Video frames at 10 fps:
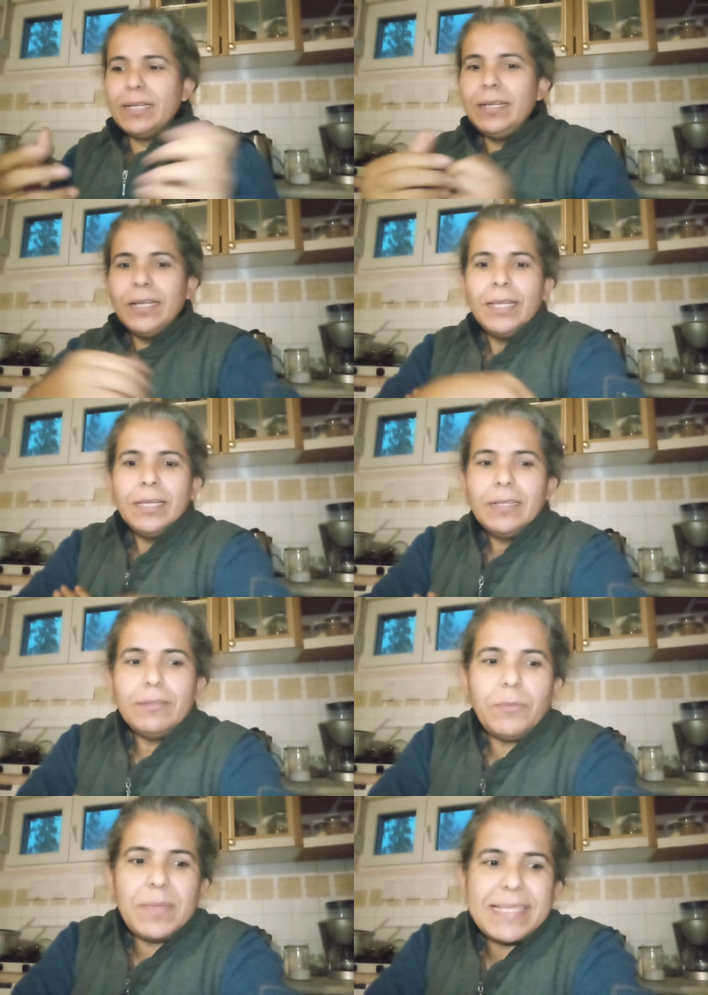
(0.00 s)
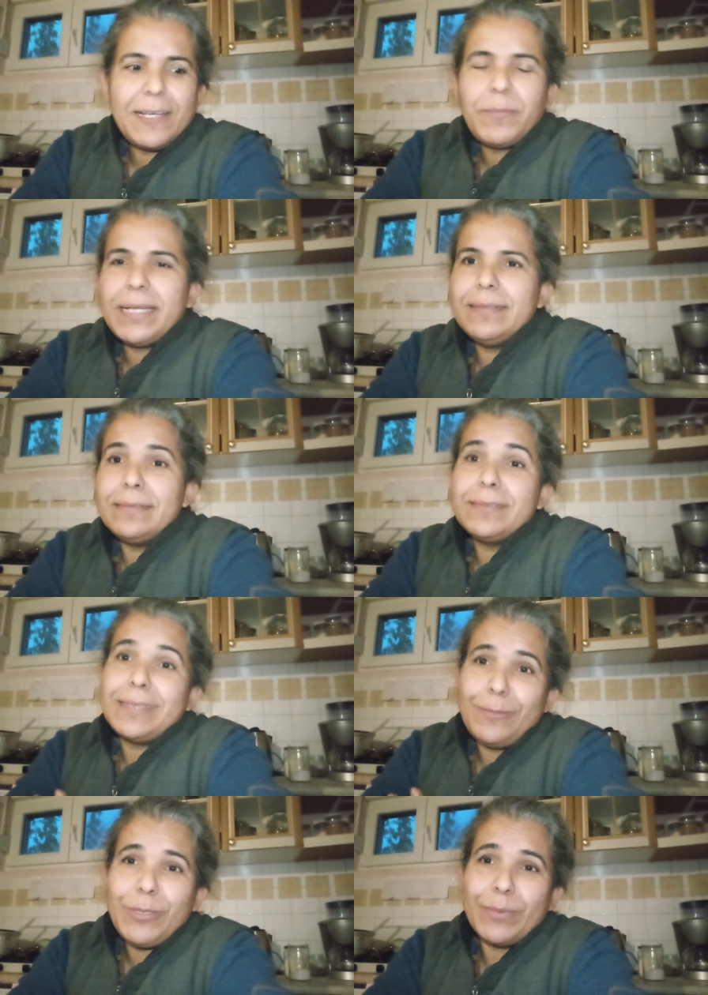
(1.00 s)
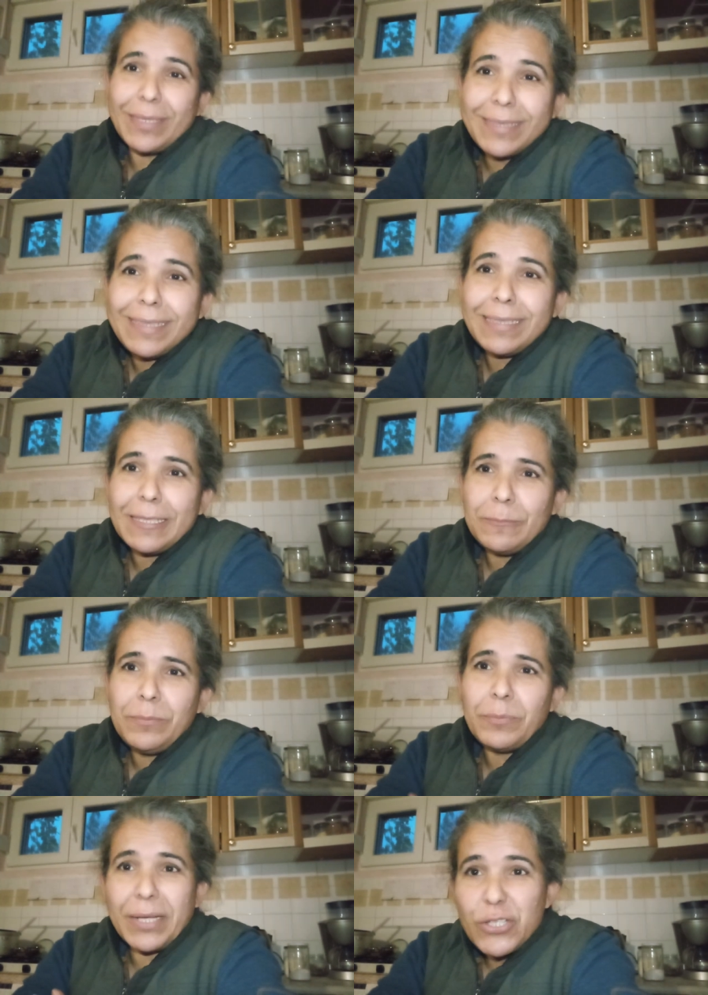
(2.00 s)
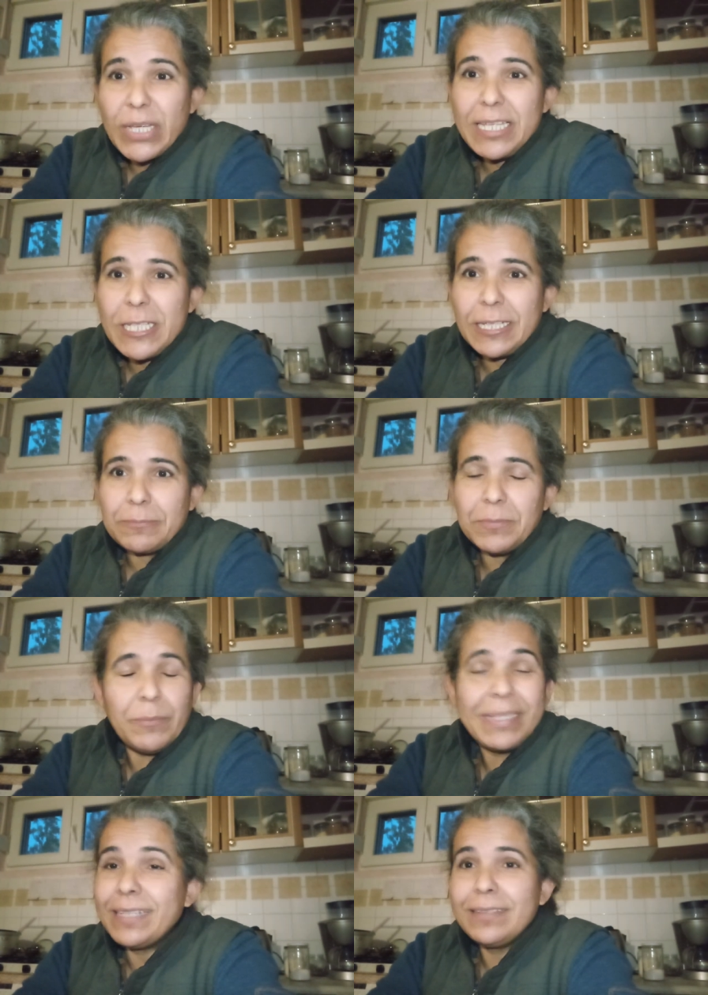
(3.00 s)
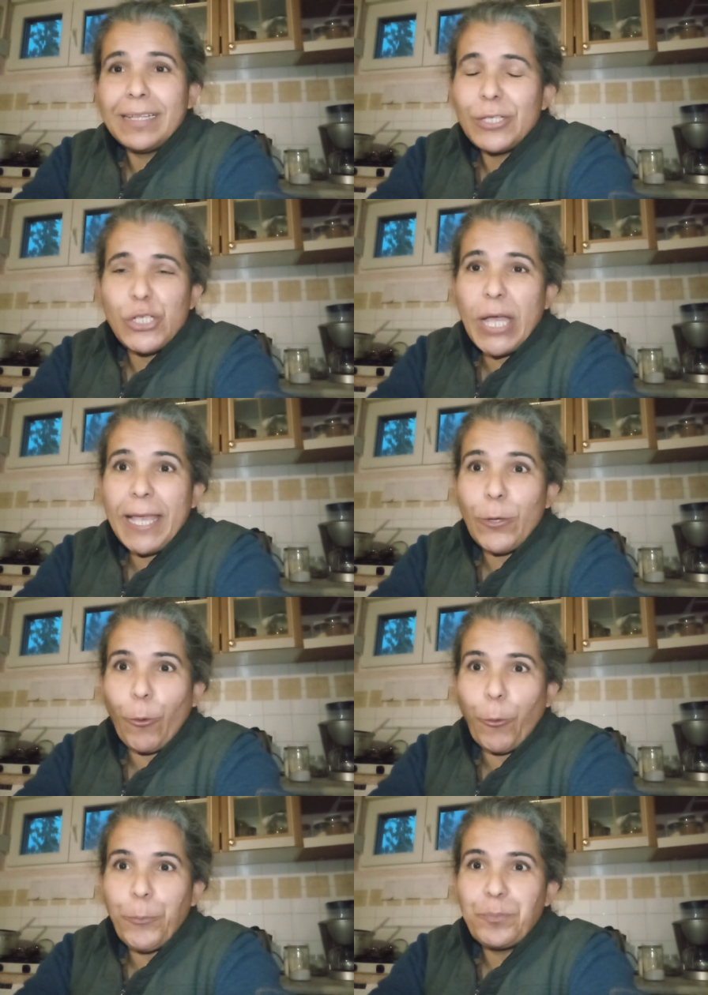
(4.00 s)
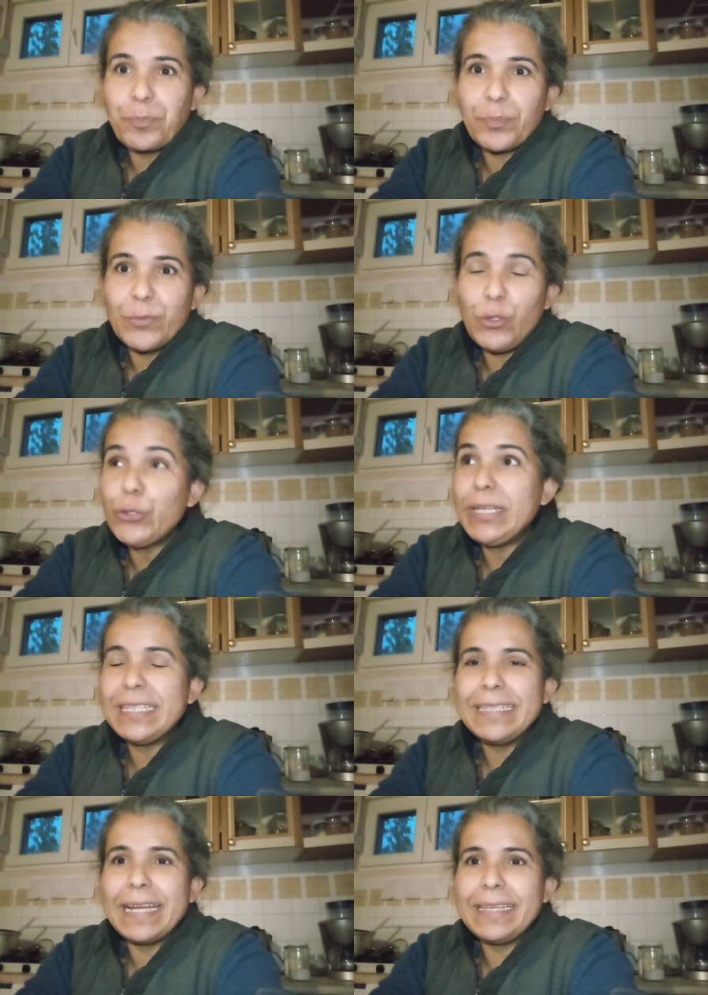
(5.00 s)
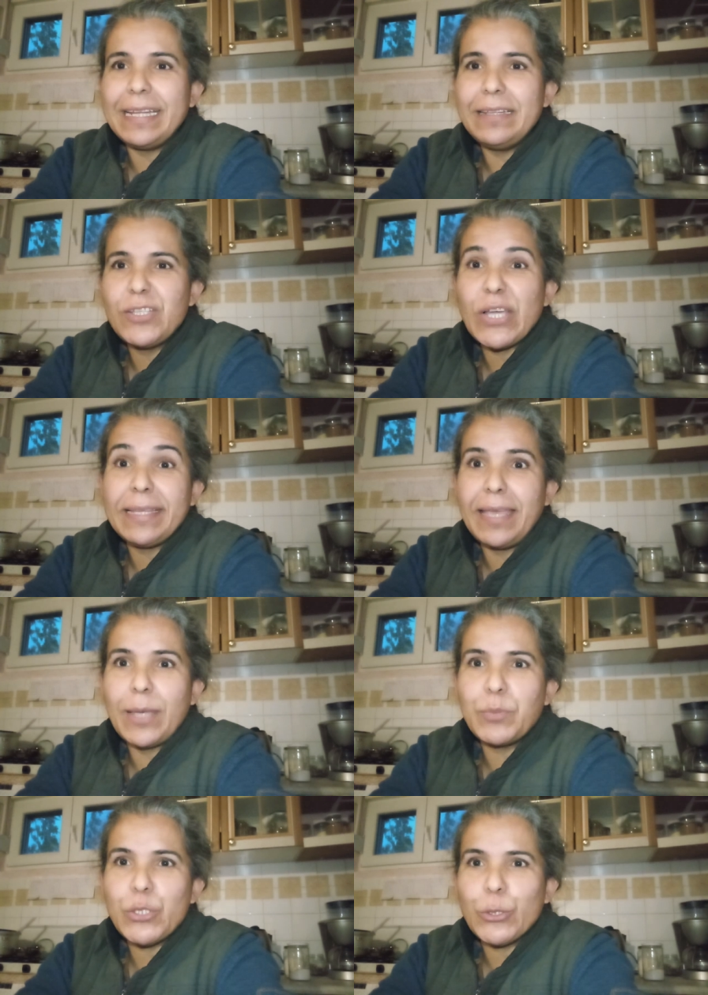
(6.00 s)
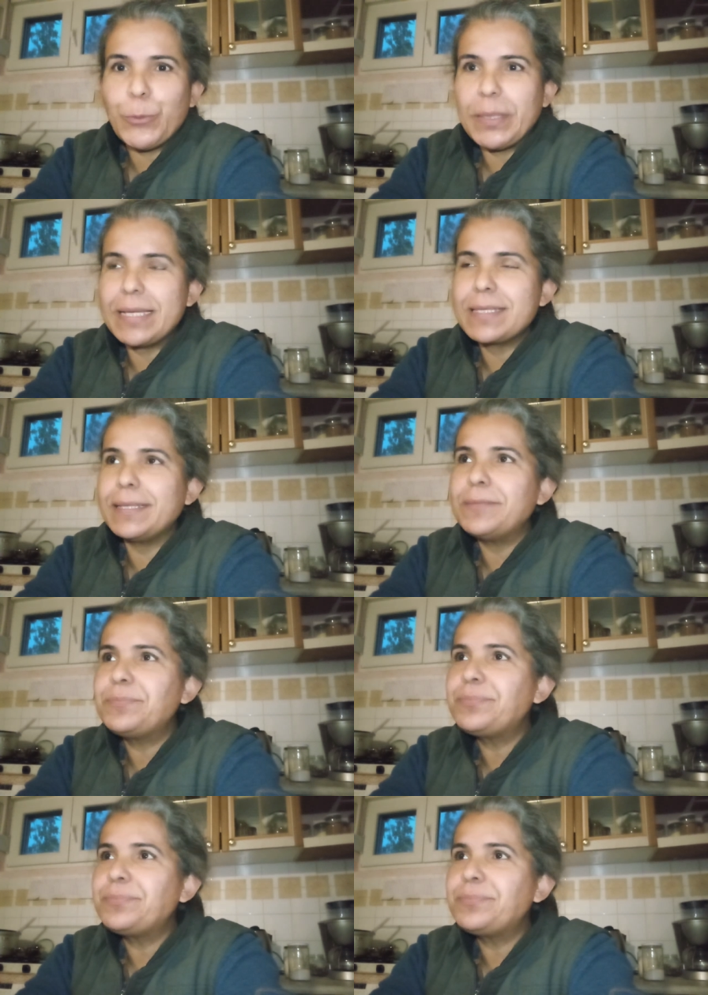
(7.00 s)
var. Ama mesela ben dediğim gibi adını alayım ben çay içerim. Ama Karadağ'da çay yok. Türkiye'den her geleni çay diye yapışıyorum yakasına.